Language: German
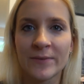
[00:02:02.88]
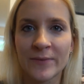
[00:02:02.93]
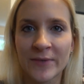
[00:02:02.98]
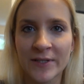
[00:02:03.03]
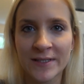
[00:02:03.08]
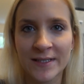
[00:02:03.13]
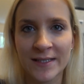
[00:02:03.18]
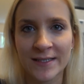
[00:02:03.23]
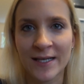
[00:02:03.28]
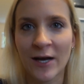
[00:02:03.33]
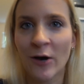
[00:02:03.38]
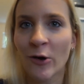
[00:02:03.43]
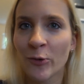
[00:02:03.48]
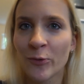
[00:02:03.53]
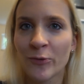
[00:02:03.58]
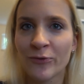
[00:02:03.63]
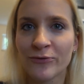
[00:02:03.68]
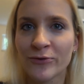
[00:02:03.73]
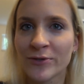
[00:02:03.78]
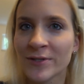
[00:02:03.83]
mir ist das auch
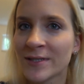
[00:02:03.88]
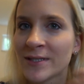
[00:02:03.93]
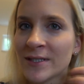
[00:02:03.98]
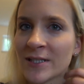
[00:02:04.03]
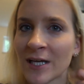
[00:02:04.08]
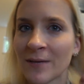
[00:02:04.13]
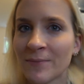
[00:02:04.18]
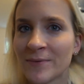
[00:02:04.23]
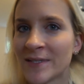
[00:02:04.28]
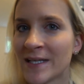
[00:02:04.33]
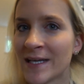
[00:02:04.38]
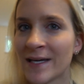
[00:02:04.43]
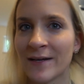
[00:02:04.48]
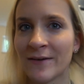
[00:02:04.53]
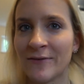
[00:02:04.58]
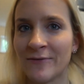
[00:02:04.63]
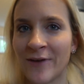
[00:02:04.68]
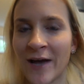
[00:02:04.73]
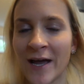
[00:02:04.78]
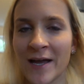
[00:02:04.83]
bewusst. Ich habe
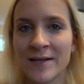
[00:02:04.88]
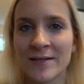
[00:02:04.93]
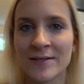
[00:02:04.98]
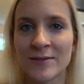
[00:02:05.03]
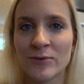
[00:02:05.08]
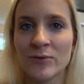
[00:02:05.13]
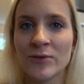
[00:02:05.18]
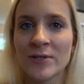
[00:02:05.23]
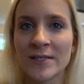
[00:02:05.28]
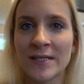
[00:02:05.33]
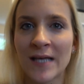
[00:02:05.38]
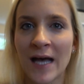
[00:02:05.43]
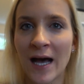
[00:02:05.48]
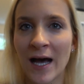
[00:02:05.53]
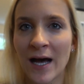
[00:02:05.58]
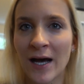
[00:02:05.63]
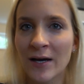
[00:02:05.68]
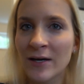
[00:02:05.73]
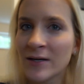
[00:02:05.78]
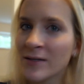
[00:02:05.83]
sehr feines, dünnes
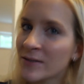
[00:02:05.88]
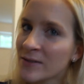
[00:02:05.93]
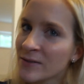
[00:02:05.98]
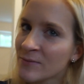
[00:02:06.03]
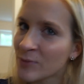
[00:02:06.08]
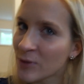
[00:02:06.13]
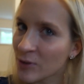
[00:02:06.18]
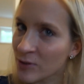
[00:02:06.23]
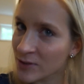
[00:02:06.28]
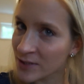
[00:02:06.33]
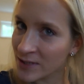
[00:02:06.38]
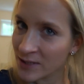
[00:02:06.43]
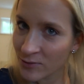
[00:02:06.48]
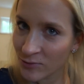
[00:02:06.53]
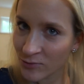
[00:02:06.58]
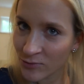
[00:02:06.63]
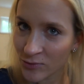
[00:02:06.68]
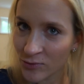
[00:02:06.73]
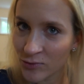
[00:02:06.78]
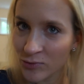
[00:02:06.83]
Haar. Äh,
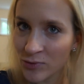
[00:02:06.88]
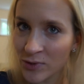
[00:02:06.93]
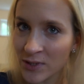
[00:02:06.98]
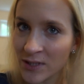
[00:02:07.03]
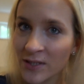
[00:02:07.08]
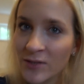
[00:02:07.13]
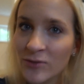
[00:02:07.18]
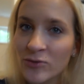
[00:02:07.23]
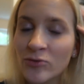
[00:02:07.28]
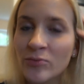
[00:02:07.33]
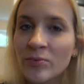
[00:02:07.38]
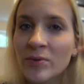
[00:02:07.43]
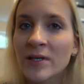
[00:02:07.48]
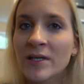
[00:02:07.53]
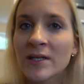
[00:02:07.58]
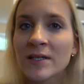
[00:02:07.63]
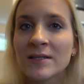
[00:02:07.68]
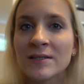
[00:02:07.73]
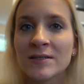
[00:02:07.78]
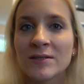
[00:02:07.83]
Blondierung tut ihr
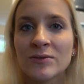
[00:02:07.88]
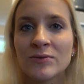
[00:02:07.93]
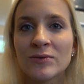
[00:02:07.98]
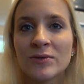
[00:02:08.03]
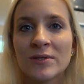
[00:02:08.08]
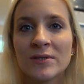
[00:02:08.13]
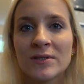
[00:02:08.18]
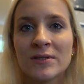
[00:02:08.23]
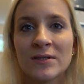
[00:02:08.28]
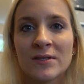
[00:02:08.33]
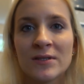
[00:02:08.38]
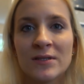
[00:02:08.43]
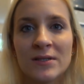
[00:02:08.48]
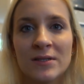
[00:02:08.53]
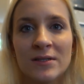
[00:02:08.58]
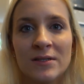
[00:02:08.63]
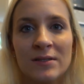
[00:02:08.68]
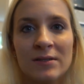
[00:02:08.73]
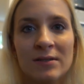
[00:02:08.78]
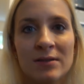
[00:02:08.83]
Übriges und
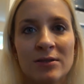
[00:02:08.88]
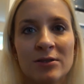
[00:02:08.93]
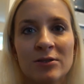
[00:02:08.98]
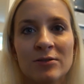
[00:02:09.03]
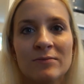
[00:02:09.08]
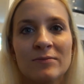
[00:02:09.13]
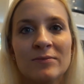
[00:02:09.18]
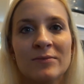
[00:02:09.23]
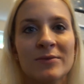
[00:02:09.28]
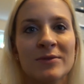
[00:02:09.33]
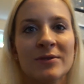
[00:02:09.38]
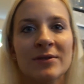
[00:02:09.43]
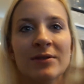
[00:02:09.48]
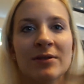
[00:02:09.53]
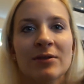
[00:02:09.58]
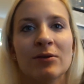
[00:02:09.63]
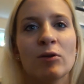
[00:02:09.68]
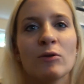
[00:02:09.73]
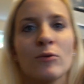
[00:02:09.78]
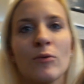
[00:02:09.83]
äh,
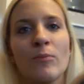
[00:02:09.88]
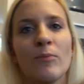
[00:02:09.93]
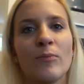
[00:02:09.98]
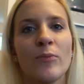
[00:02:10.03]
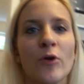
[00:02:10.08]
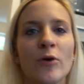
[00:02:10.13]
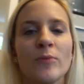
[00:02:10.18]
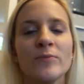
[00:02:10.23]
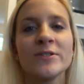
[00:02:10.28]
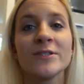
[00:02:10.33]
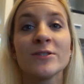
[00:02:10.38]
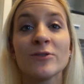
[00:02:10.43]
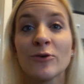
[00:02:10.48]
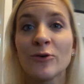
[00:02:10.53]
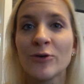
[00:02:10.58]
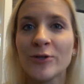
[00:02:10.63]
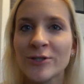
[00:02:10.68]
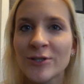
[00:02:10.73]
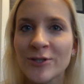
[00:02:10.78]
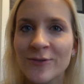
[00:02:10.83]
Plumps
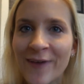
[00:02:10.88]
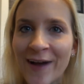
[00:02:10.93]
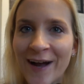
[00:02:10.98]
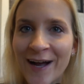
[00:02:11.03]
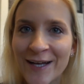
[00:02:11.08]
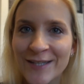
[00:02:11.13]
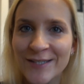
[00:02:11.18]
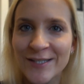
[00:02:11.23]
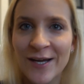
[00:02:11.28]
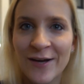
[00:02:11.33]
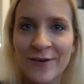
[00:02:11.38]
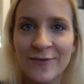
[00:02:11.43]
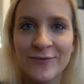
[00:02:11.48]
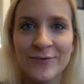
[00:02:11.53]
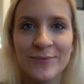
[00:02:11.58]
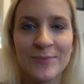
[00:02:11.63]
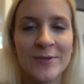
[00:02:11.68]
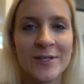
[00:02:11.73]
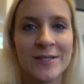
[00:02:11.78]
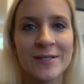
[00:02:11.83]
und
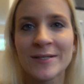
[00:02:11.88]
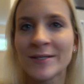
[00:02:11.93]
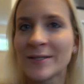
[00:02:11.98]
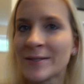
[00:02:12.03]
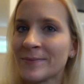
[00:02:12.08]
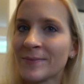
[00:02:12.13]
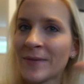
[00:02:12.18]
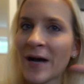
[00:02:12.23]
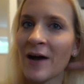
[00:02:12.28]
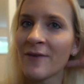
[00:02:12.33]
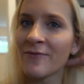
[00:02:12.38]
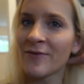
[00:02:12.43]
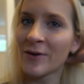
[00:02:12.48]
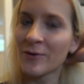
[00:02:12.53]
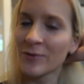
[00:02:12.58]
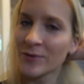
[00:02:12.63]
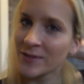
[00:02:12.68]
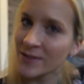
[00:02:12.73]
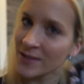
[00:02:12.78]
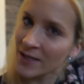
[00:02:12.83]
Schwangerschaft mit ähm,
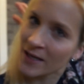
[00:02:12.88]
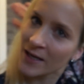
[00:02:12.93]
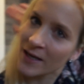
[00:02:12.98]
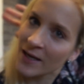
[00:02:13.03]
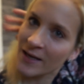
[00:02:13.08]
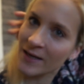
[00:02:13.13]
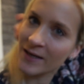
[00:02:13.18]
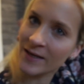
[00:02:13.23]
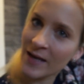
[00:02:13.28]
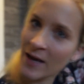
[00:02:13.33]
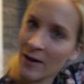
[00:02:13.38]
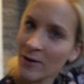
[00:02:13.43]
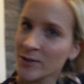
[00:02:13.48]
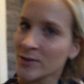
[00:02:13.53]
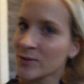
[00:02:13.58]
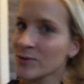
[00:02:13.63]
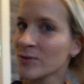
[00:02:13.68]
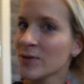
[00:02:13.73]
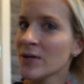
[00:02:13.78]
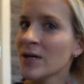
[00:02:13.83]
Haarverlust
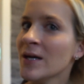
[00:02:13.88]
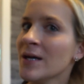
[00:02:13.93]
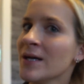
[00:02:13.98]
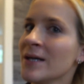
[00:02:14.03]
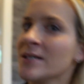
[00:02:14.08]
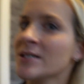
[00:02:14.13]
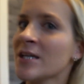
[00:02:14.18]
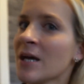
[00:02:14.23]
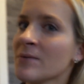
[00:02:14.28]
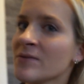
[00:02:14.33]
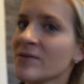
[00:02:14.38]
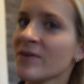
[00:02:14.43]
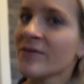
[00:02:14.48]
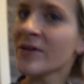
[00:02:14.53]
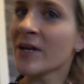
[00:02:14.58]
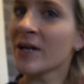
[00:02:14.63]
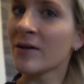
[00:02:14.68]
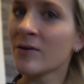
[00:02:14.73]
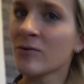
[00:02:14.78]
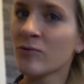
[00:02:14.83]
genauso. Ich habe zwar
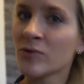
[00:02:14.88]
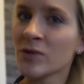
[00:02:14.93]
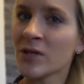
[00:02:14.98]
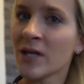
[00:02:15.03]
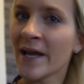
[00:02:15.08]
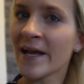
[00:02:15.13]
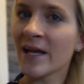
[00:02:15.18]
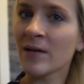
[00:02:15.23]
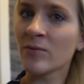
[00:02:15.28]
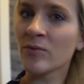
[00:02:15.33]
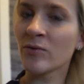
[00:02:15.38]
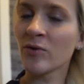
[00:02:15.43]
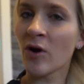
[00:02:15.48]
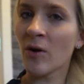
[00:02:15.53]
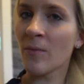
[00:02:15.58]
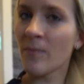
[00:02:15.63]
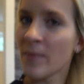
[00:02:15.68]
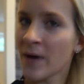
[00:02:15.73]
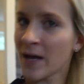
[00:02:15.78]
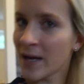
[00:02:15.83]
wieder eine gute Länge
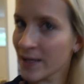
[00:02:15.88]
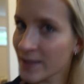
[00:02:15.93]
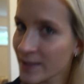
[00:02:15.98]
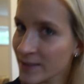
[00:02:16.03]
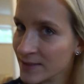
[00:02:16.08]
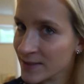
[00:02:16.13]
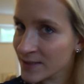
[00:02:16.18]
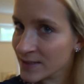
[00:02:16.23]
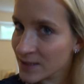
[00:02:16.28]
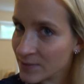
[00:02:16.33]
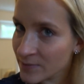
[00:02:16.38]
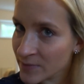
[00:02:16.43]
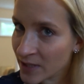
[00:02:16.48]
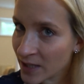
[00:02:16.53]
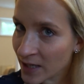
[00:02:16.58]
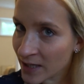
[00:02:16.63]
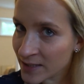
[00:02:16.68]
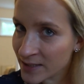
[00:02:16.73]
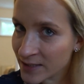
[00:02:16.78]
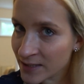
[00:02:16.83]
bekommen, allerdings sind die mir
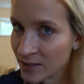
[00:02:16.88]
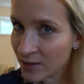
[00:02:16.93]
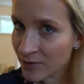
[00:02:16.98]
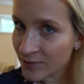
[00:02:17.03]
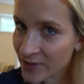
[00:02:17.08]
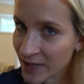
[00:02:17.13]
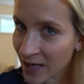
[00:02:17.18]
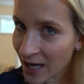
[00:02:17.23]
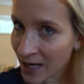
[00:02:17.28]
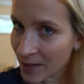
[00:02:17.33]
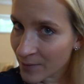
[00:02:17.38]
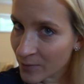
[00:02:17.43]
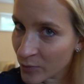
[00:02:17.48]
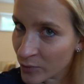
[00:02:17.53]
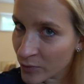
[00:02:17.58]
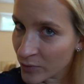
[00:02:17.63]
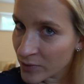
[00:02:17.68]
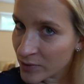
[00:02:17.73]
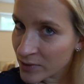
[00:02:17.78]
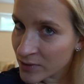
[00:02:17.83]
halt hier auf der halben
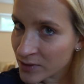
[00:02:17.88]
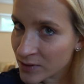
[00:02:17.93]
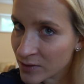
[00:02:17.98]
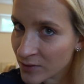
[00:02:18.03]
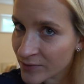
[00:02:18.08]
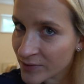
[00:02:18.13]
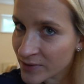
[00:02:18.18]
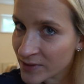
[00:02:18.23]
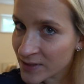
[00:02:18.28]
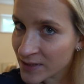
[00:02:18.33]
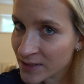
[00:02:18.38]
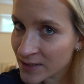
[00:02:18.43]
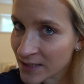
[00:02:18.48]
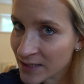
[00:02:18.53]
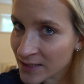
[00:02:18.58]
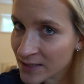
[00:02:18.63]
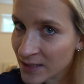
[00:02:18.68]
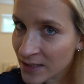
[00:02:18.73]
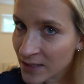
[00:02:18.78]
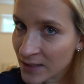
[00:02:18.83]
Höhe, ich hoffe, ihr seht
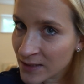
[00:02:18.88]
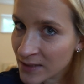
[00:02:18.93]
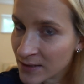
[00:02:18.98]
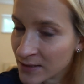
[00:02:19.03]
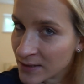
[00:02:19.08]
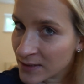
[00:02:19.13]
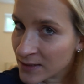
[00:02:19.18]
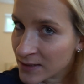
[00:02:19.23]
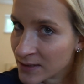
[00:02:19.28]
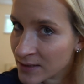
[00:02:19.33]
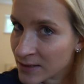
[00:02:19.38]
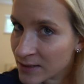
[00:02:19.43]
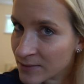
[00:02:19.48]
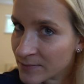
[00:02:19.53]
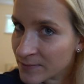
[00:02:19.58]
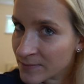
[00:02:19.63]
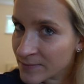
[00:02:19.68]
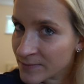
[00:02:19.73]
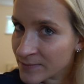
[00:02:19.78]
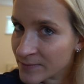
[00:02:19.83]
das,
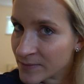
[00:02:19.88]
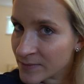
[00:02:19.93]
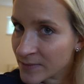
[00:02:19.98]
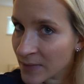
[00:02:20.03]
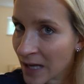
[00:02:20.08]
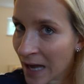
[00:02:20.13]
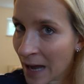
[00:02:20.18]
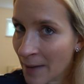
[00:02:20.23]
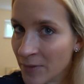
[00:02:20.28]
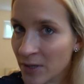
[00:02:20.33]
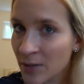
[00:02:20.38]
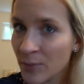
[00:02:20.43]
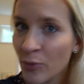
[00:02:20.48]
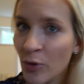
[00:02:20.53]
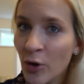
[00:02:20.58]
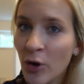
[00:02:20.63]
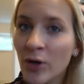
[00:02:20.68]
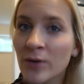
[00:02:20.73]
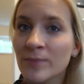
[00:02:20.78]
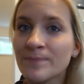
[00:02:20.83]
ähm,
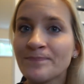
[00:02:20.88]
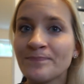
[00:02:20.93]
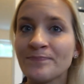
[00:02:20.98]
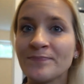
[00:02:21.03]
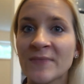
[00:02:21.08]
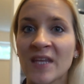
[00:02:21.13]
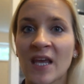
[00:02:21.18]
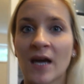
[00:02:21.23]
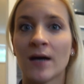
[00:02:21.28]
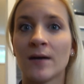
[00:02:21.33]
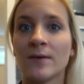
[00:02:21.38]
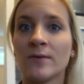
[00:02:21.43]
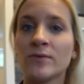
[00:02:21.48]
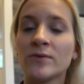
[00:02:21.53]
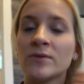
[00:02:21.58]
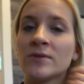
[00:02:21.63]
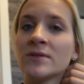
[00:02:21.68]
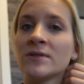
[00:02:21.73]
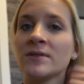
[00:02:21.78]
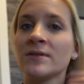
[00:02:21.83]
abgebrochen. Ja,
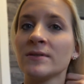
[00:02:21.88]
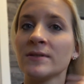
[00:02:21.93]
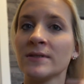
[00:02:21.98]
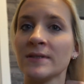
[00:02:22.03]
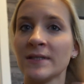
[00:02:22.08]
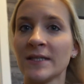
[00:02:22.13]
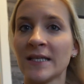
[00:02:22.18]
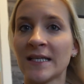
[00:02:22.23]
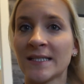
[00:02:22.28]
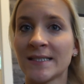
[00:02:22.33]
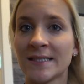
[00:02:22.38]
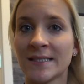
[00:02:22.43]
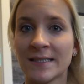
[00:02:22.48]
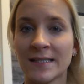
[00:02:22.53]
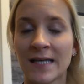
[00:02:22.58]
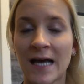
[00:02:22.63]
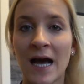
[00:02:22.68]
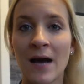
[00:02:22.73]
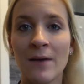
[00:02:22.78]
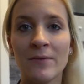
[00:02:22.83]
und
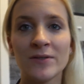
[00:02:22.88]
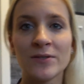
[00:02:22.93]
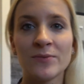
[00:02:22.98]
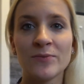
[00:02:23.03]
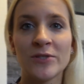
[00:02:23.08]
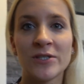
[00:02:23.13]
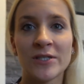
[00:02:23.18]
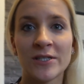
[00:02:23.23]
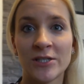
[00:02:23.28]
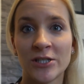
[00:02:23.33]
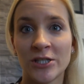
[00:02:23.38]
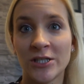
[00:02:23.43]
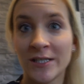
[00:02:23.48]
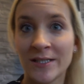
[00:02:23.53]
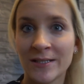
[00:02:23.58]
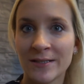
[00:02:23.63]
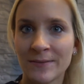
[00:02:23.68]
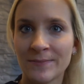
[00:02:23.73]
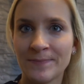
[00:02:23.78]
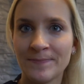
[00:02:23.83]
jetzt habe ich mich
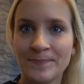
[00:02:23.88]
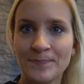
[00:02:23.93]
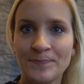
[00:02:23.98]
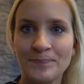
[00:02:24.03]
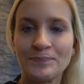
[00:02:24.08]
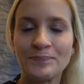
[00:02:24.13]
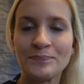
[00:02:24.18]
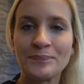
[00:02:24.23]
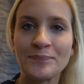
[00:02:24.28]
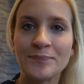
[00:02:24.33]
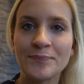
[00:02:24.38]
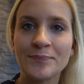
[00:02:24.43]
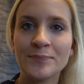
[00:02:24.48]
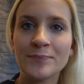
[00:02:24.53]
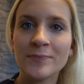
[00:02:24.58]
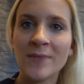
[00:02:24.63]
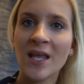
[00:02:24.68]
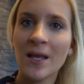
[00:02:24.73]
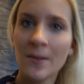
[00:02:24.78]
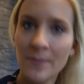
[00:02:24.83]
entschieden
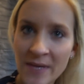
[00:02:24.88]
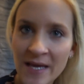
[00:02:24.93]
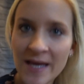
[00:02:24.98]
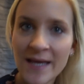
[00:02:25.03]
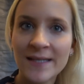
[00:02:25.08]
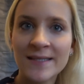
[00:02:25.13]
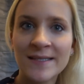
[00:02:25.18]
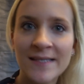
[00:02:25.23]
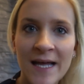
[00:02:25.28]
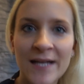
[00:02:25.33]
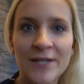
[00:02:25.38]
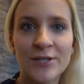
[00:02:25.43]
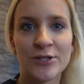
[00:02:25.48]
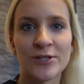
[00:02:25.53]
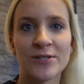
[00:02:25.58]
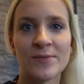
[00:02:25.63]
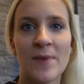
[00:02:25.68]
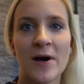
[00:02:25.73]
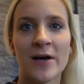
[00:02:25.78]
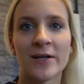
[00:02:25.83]
mir
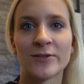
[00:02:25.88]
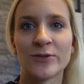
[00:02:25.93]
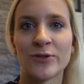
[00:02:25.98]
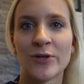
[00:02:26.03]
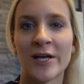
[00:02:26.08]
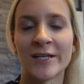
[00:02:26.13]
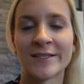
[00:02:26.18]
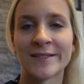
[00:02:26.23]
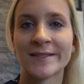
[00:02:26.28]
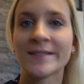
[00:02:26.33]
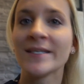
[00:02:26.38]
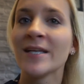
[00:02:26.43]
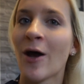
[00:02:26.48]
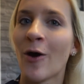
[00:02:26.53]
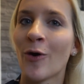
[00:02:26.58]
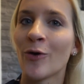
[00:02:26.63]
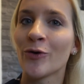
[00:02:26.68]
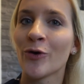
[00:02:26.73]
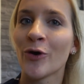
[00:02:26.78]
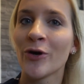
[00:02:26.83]
Extensions machen zu lassen.
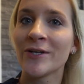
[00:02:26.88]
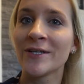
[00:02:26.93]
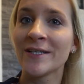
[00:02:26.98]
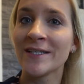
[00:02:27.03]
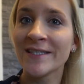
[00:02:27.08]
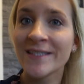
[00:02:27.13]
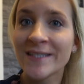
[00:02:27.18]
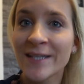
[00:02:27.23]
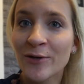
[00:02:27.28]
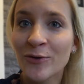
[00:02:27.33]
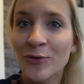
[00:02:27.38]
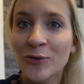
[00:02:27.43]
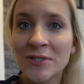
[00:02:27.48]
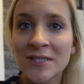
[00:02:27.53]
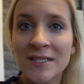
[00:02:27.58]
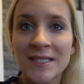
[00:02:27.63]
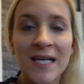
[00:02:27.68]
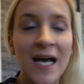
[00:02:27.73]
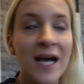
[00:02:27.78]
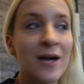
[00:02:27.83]
Genau, und heute ist der
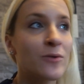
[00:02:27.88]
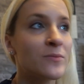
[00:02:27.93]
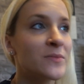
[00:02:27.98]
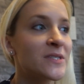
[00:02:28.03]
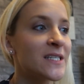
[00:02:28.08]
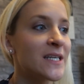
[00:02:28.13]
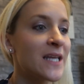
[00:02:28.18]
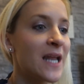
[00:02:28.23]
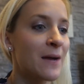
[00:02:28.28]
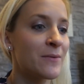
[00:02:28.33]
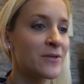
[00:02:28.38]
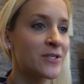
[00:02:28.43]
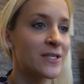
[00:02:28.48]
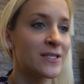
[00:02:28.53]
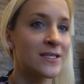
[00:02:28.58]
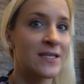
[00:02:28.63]
große Tag. Um 10 habe ich den